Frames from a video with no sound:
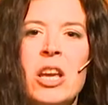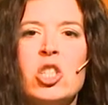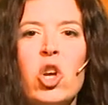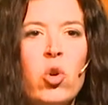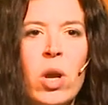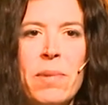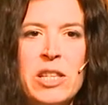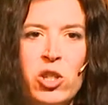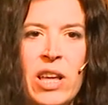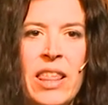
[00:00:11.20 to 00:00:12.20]
Soy una
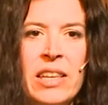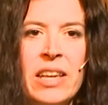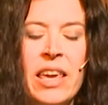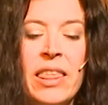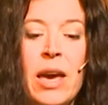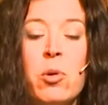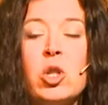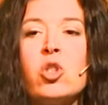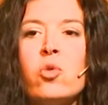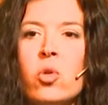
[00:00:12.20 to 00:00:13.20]
apasionada de esa idea, por
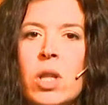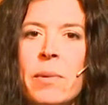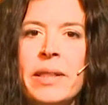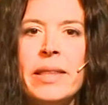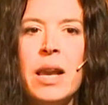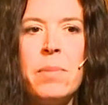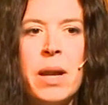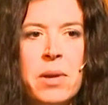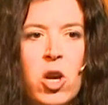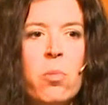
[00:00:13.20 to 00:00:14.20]
eso es fundamental
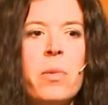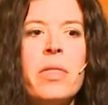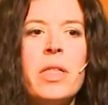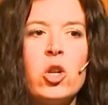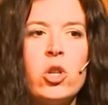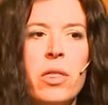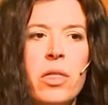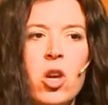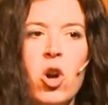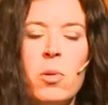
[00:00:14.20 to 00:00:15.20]
para mí convenceros en
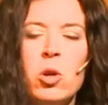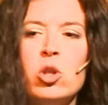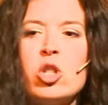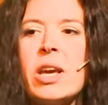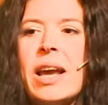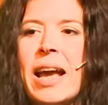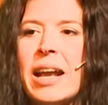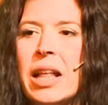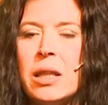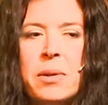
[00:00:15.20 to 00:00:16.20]
cinco minutos de que la
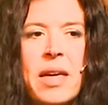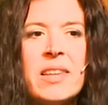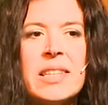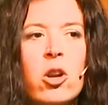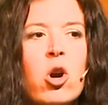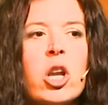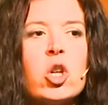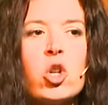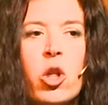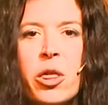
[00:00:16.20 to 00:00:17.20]
creatividad es algo que
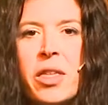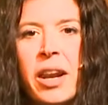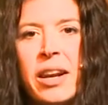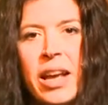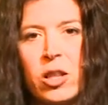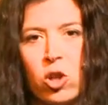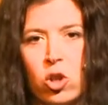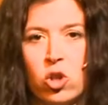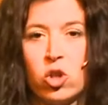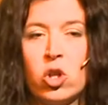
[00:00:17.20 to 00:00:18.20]
nos concierne a
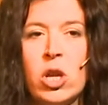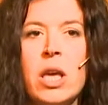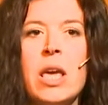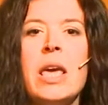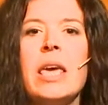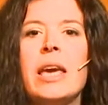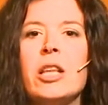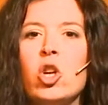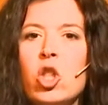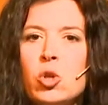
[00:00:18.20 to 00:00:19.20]
todos y que
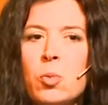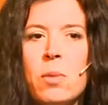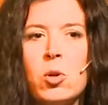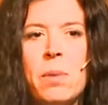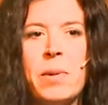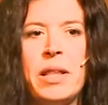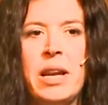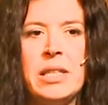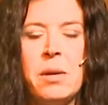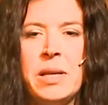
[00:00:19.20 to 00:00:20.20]
todos podemos aprender
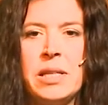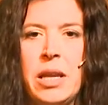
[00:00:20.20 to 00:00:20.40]
a ser más